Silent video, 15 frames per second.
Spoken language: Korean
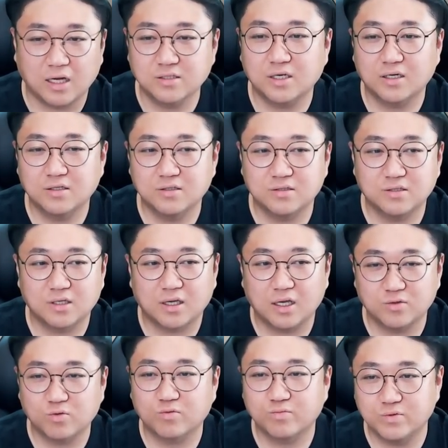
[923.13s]
당장은 이제
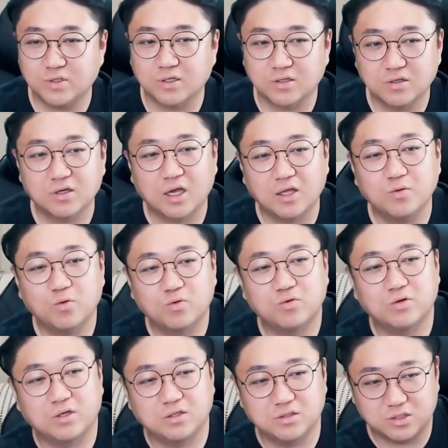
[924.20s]
계속 이제 그렇게
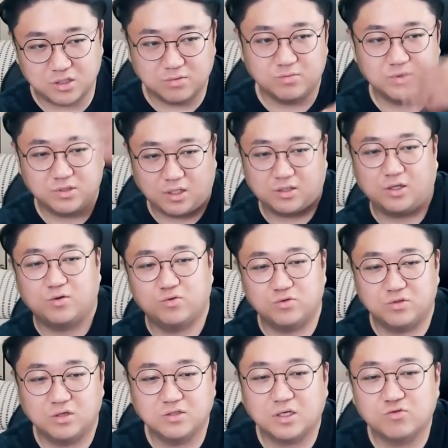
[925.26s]
해놓고 지금 상태로
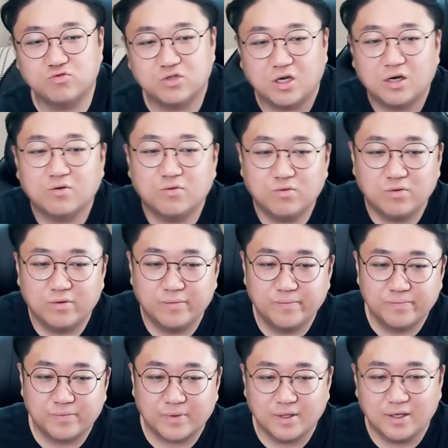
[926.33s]
현상 유지하고
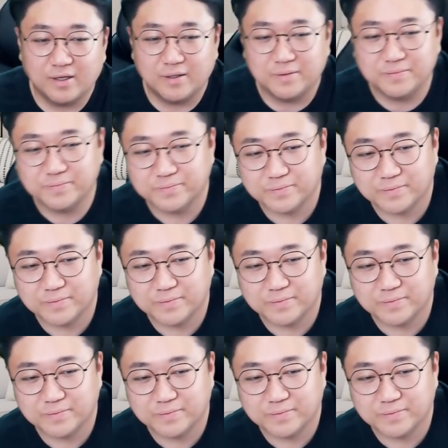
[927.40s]
예.